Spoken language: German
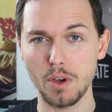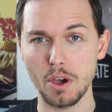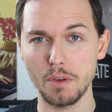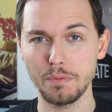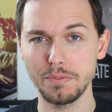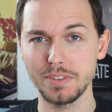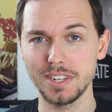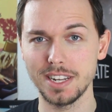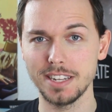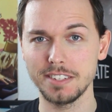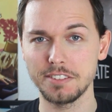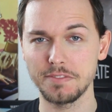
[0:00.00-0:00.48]

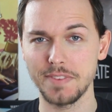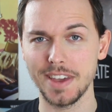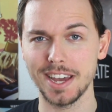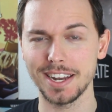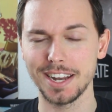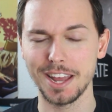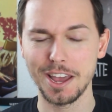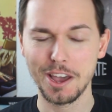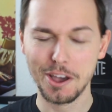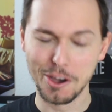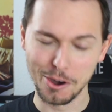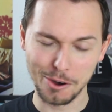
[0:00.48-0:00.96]
veröffentlicht
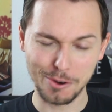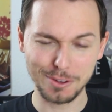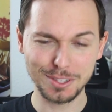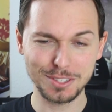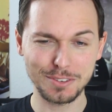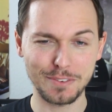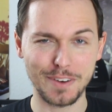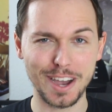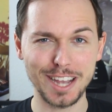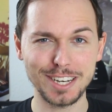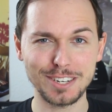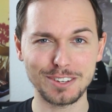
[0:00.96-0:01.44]
werden
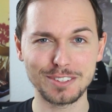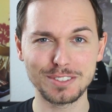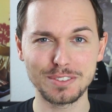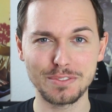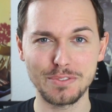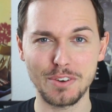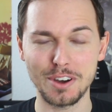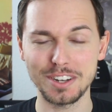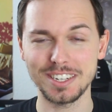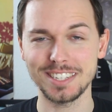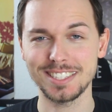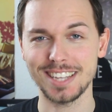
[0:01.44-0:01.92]
und so weiter und
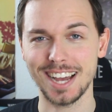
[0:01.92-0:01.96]
so fort.